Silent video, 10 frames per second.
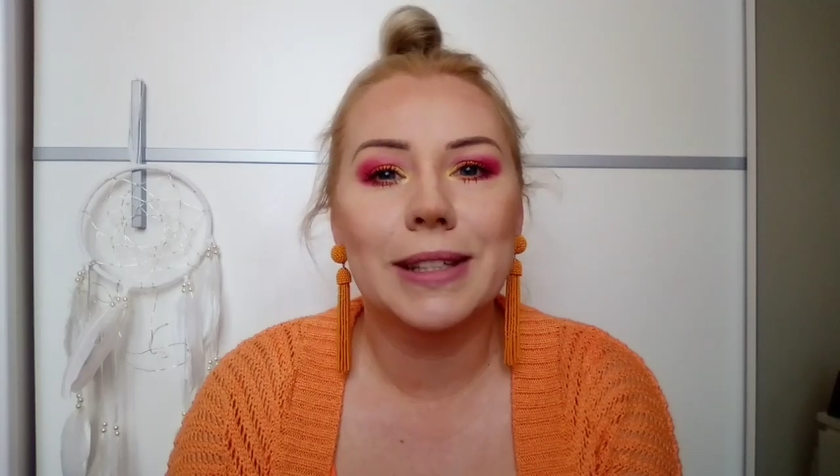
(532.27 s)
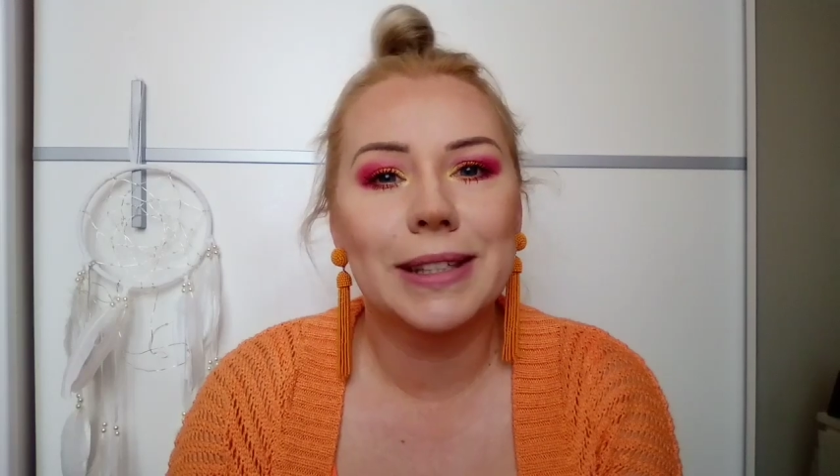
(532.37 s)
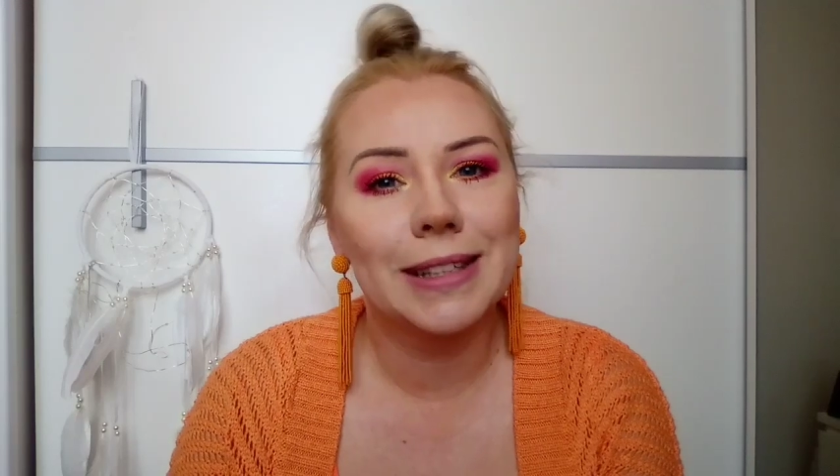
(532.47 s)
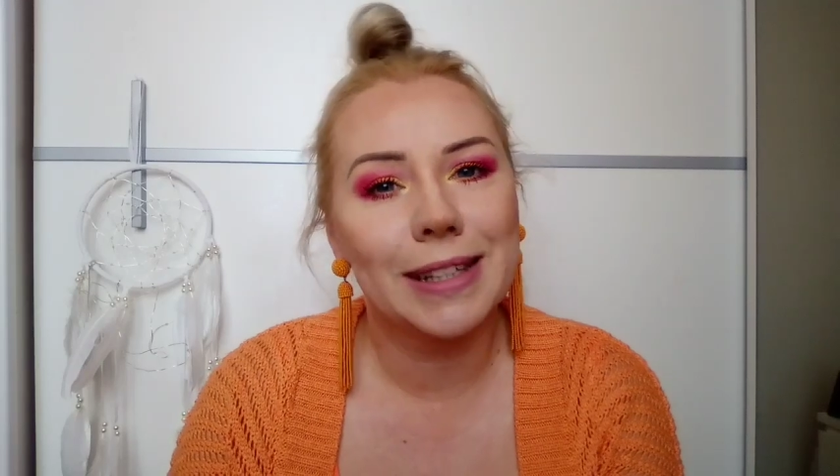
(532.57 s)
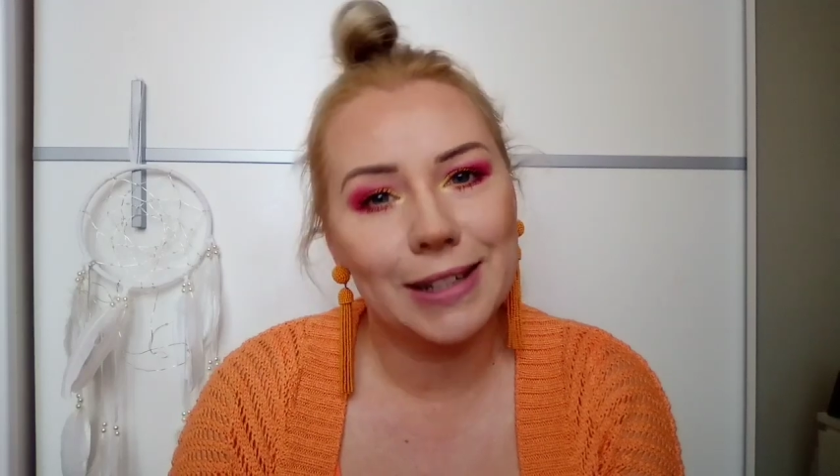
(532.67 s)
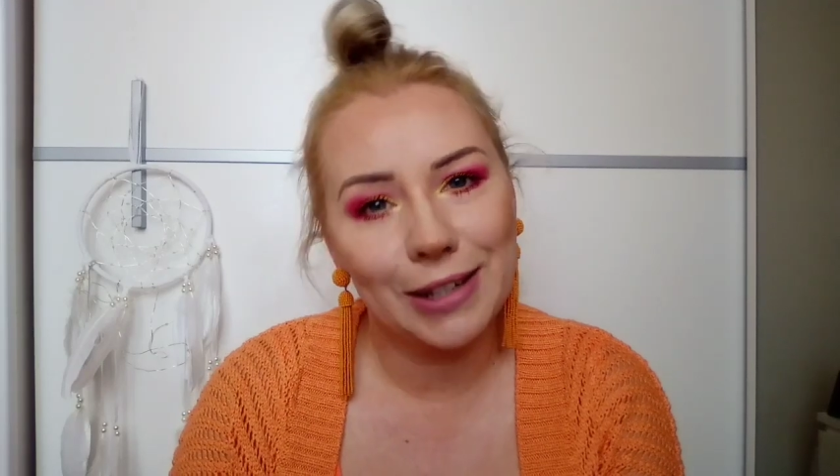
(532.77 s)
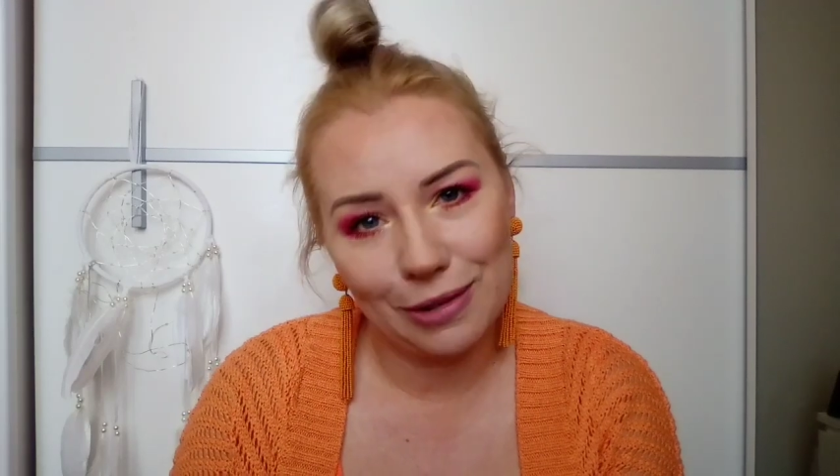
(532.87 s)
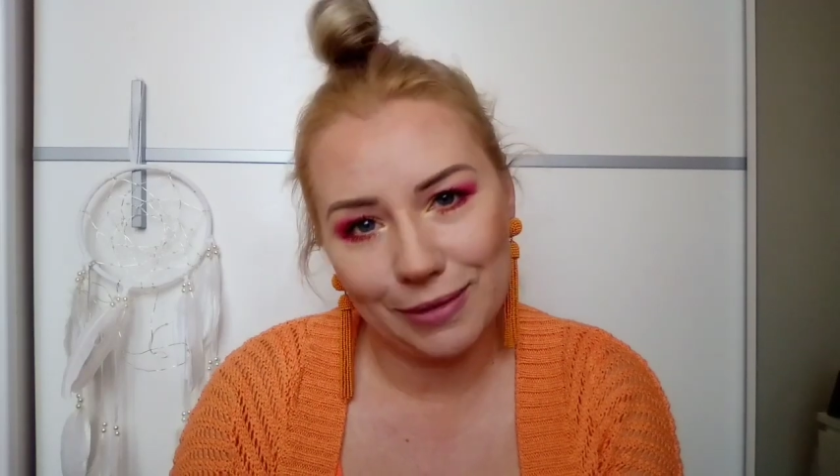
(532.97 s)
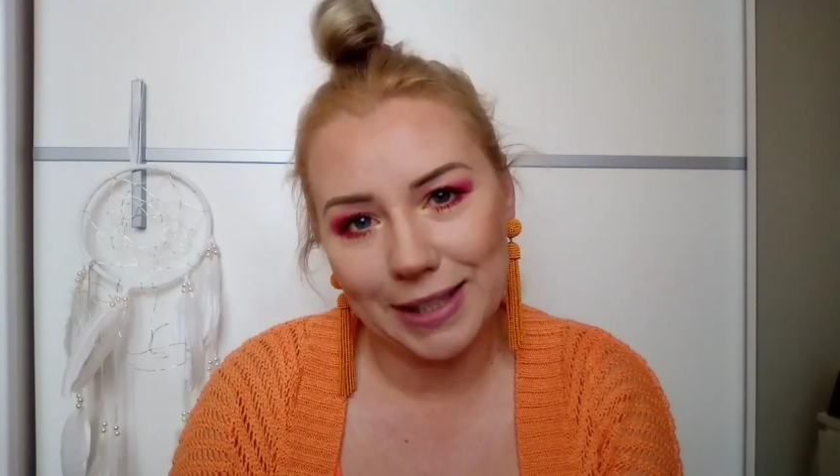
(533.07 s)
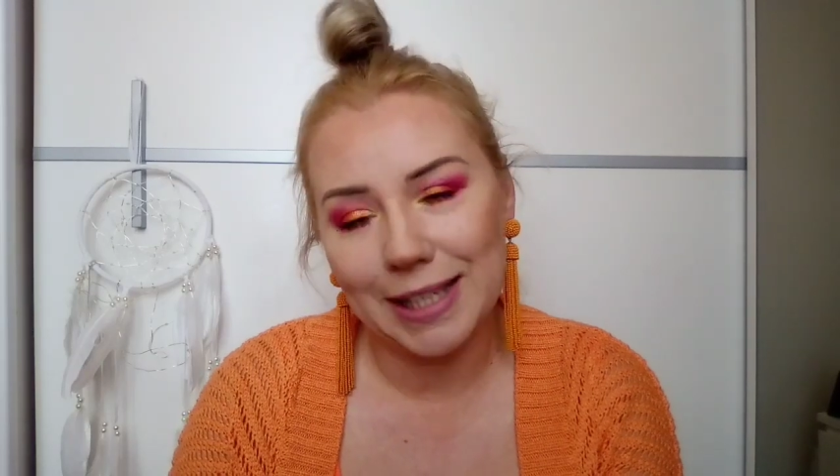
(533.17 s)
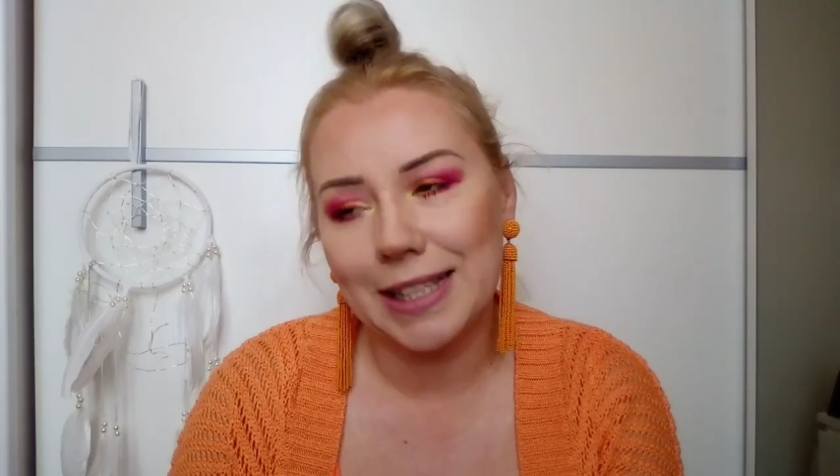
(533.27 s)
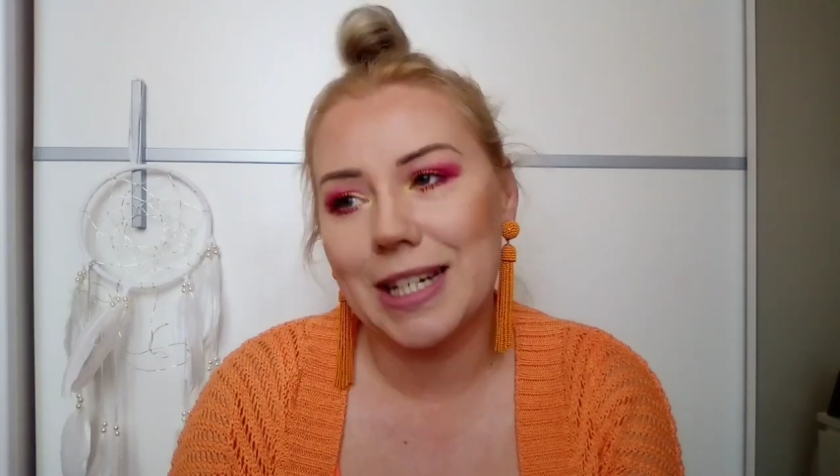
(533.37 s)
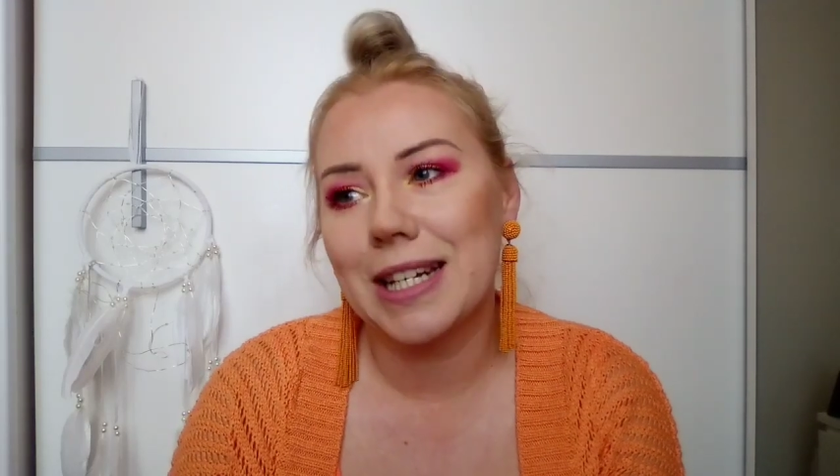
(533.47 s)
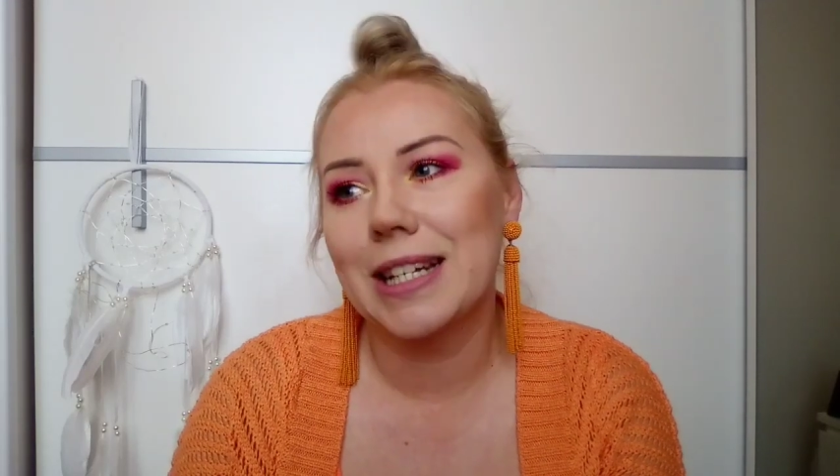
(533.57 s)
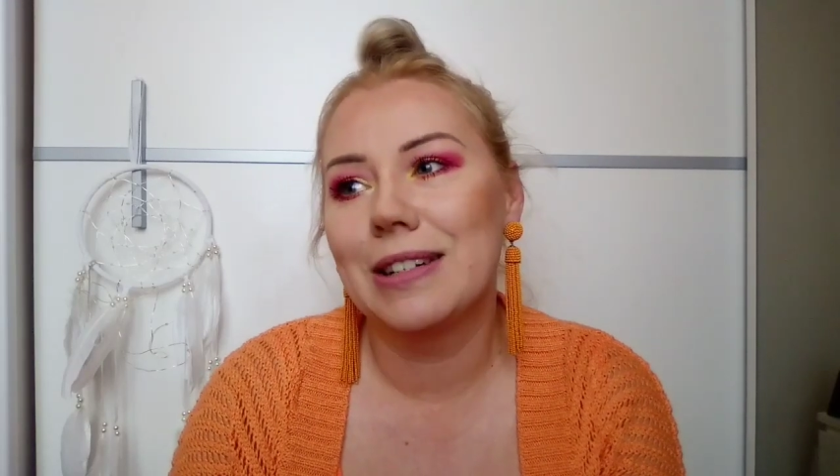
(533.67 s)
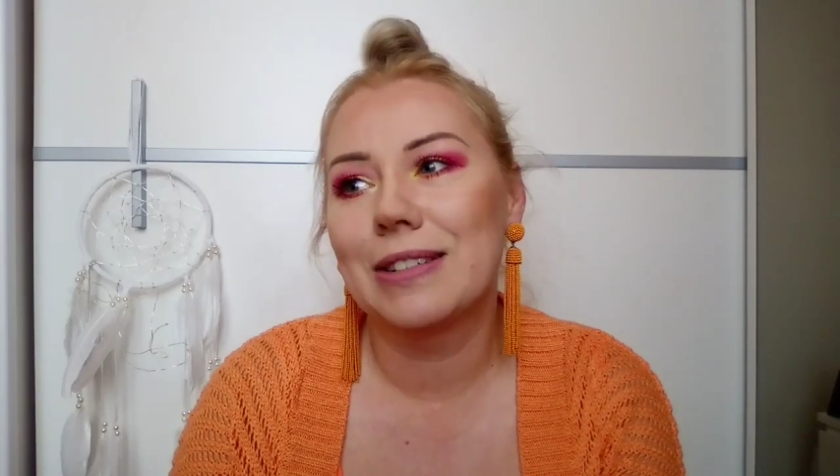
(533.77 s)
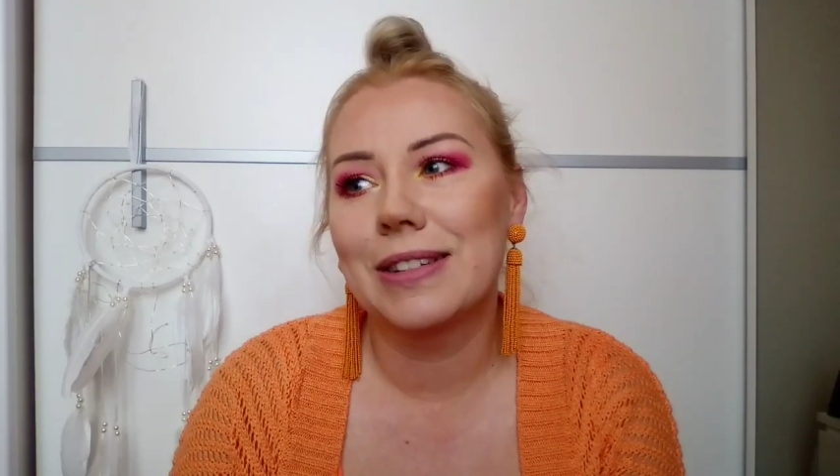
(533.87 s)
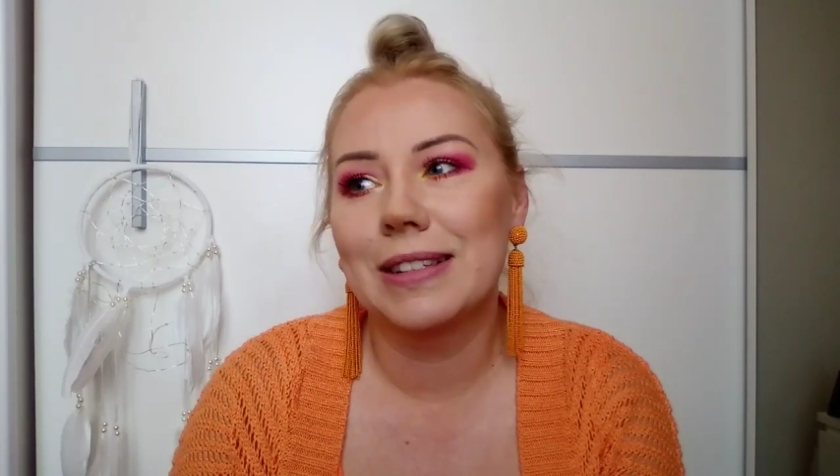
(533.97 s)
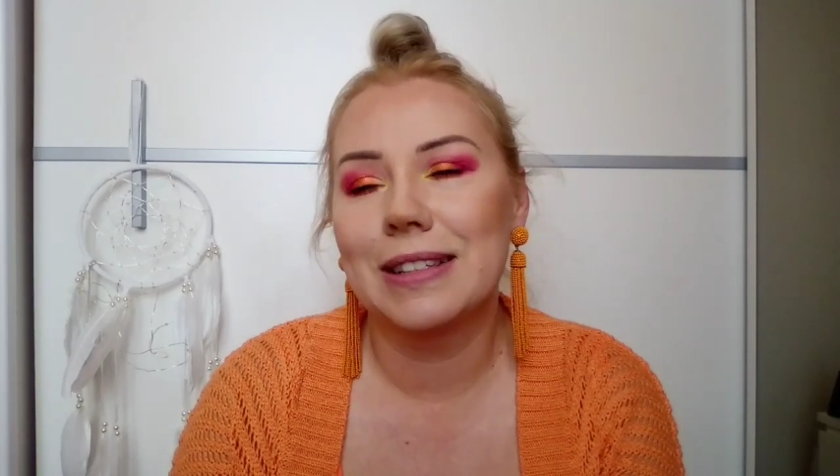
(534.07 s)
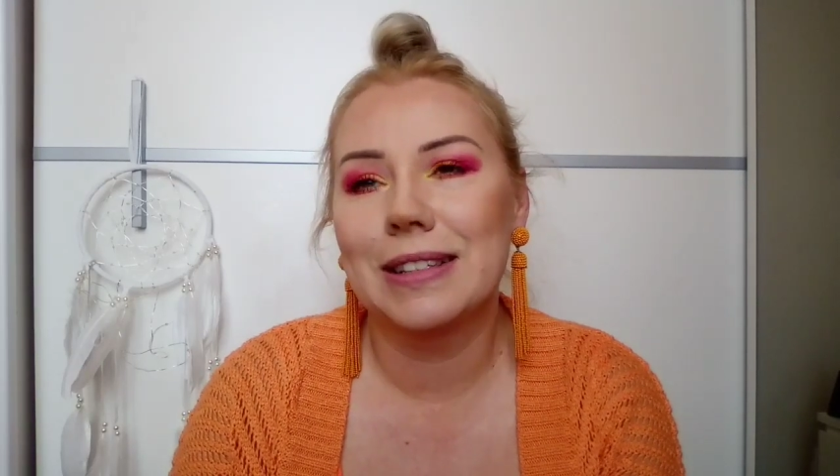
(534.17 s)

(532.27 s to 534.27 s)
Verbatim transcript: zdrowe dla naszego y,